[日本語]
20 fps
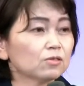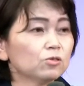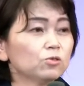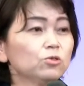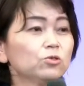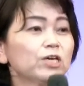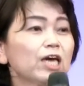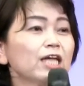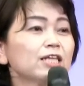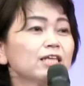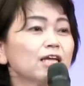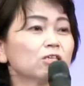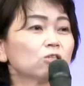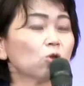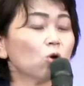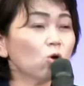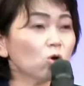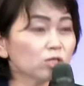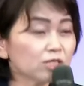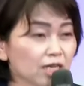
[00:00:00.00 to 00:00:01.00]
受けて
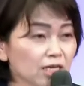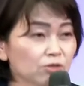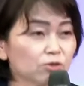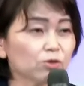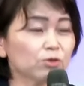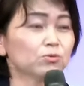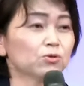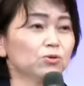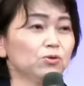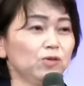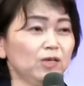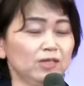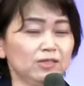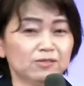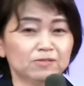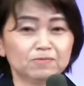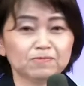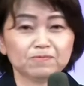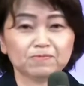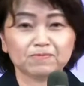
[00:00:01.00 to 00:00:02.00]
当然というもので
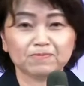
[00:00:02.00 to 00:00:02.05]
す。